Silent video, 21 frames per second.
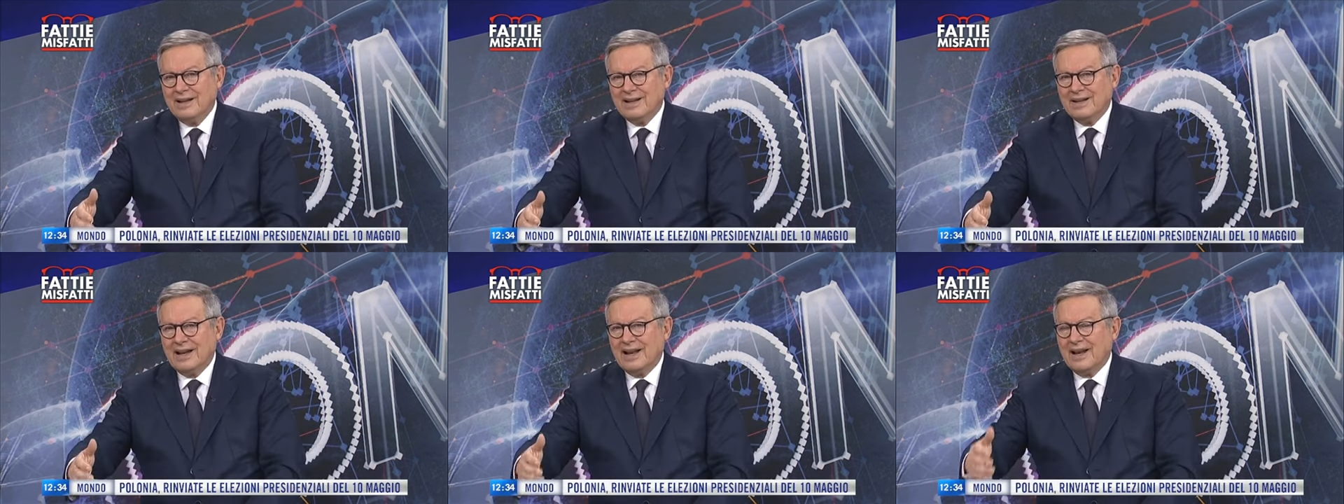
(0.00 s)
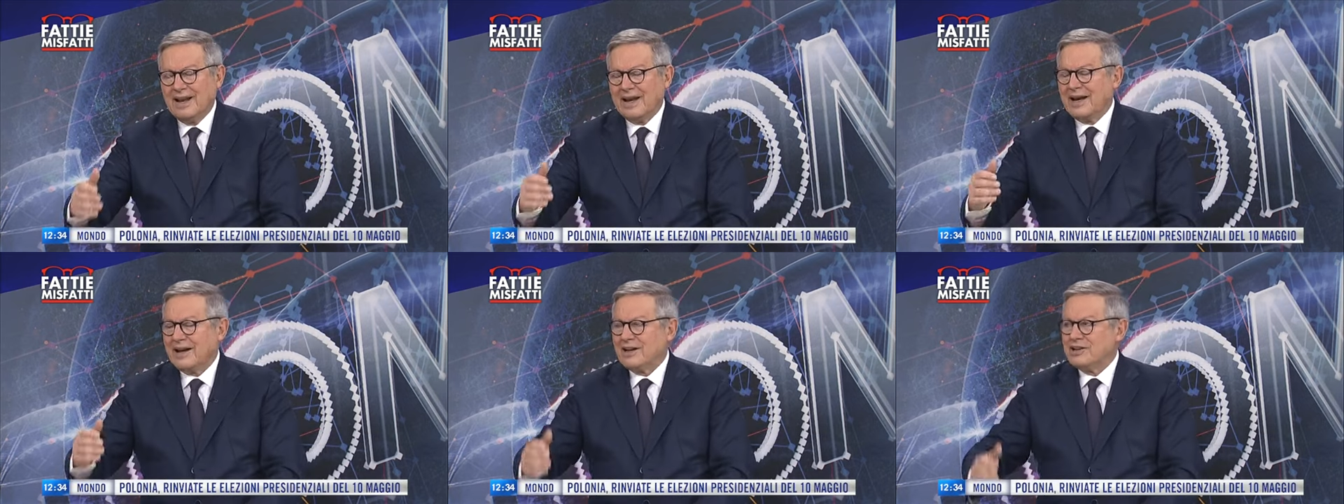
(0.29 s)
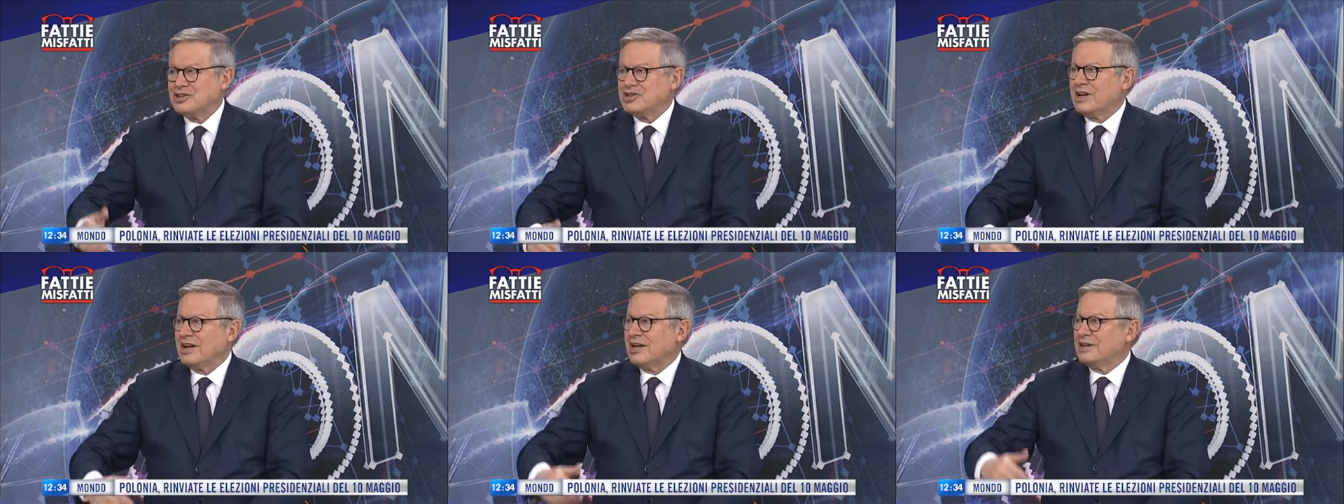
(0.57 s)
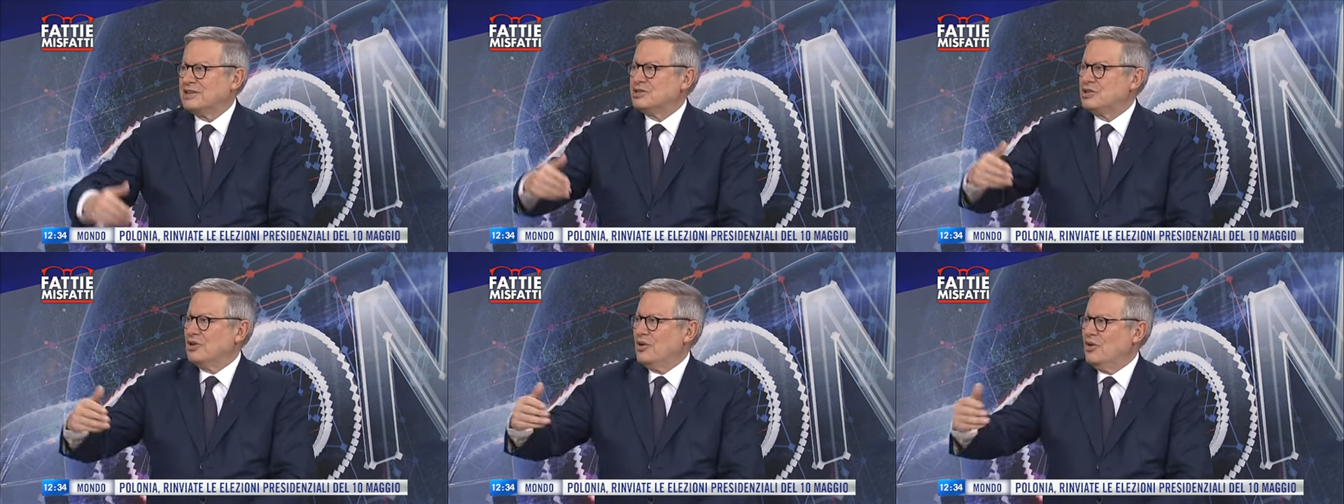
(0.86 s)
delle
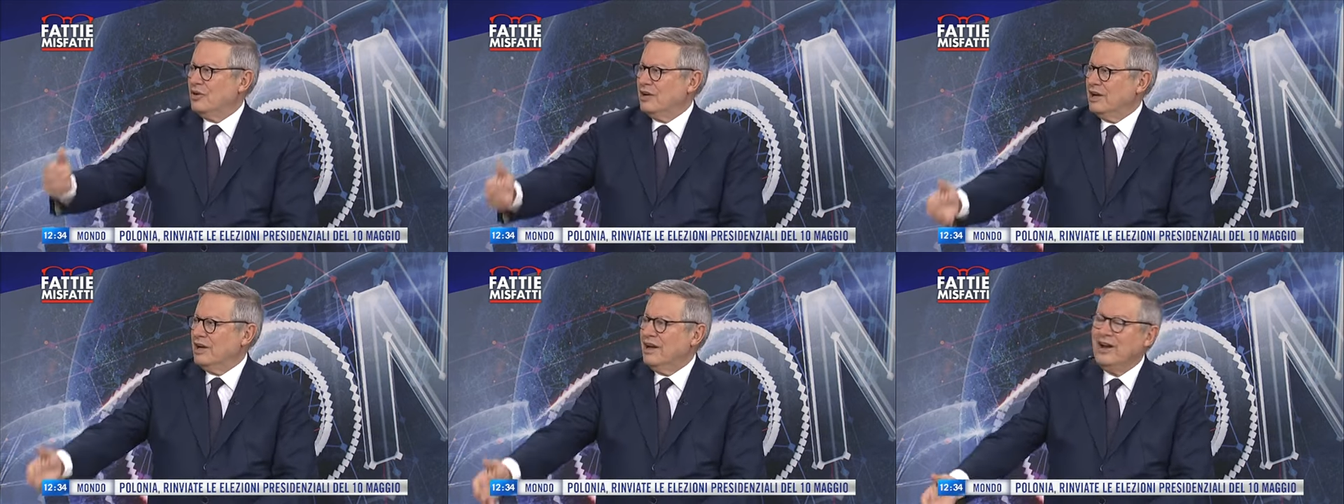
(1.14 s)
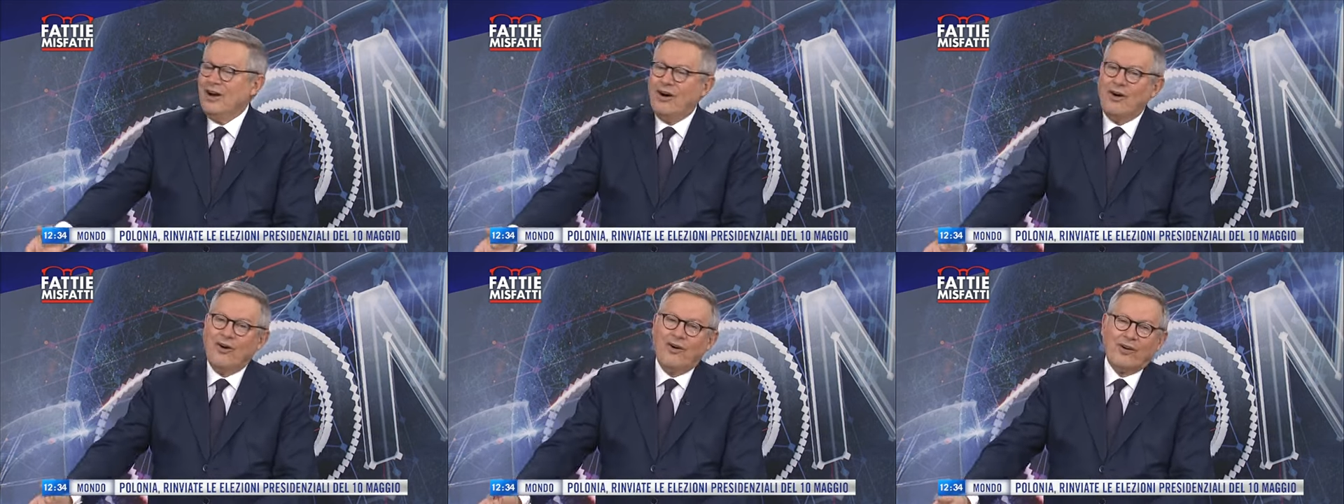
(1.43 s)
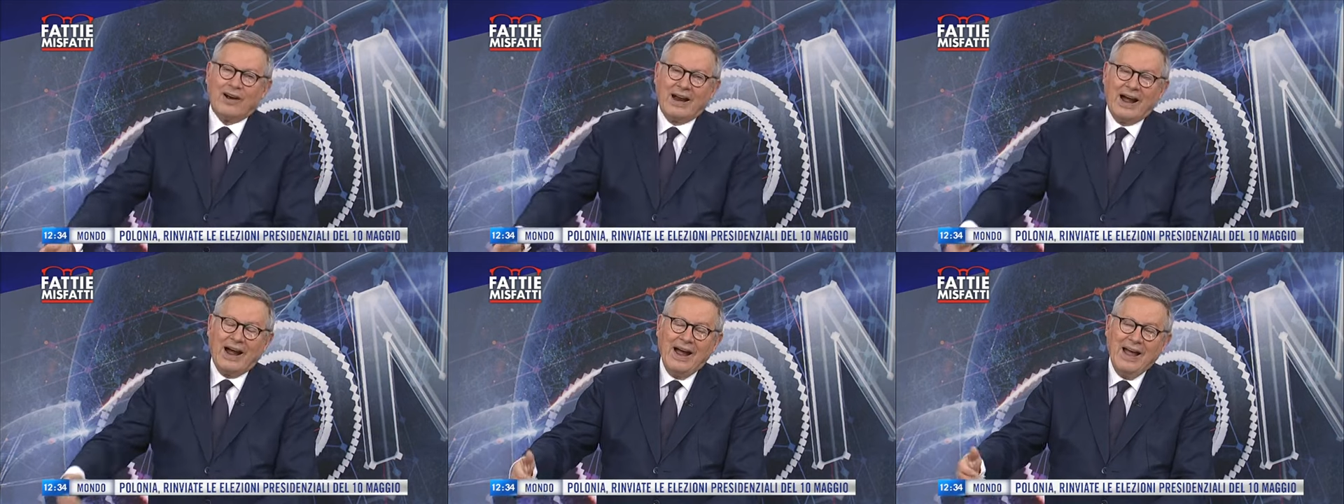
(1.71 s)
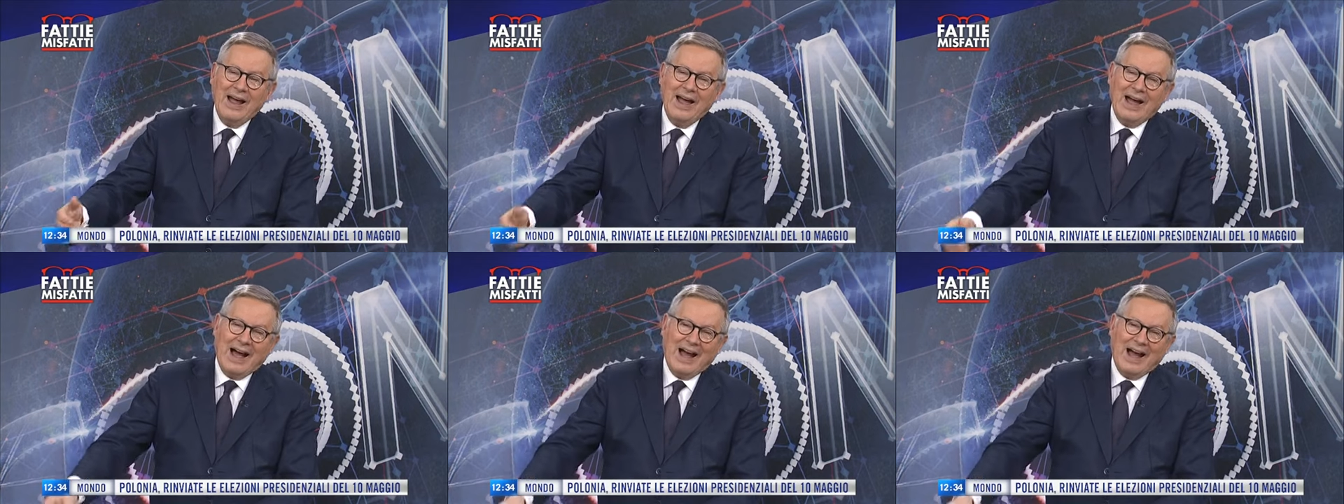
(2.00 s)
carcerazioni, ora